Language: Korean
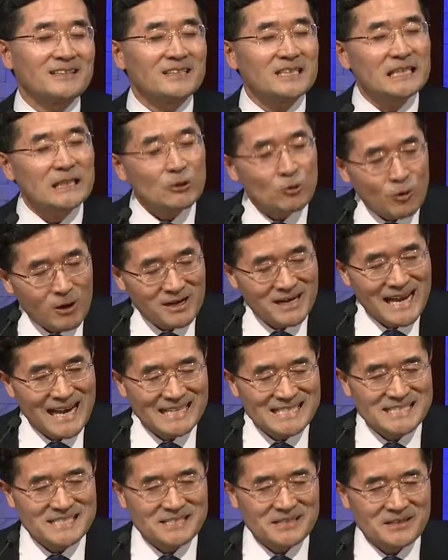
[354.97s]

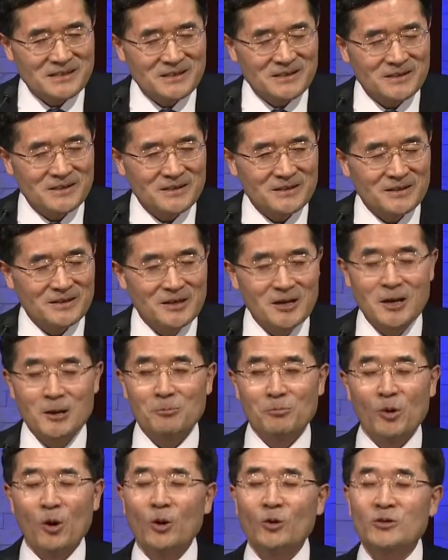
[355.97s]
이퀄라이저
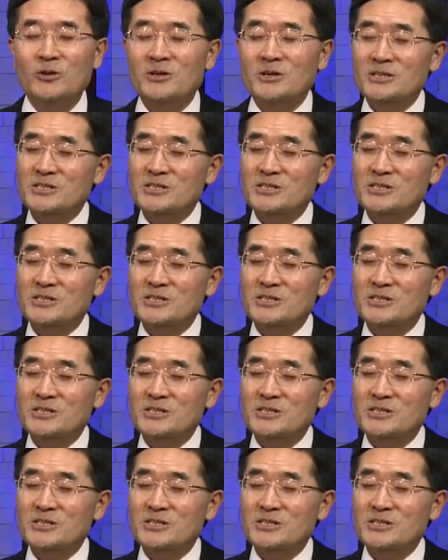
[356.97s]
모든